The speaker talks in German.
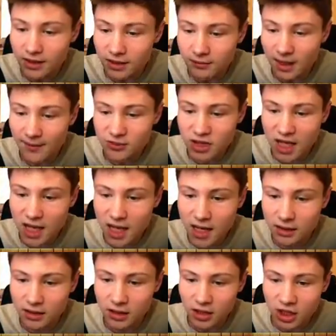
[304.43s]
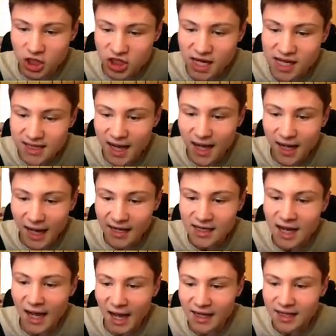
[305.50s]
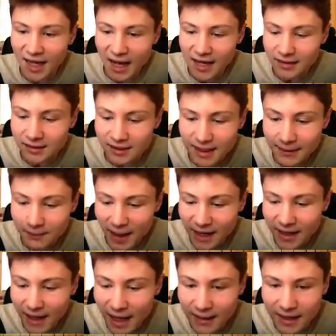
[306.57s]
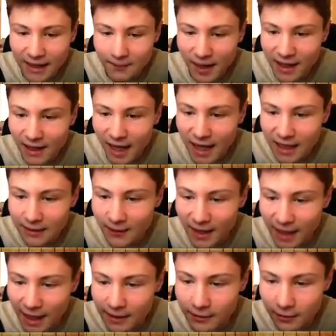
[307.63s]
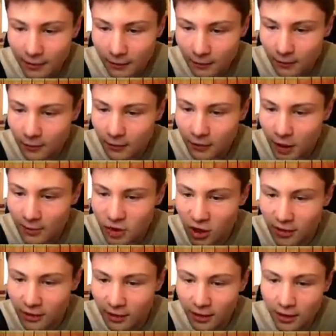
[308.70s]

Bleib stehen. Schnell, ja, rein, rein, rein. Geht beide rein, geht beide rein, geht beide rein. Komm schon.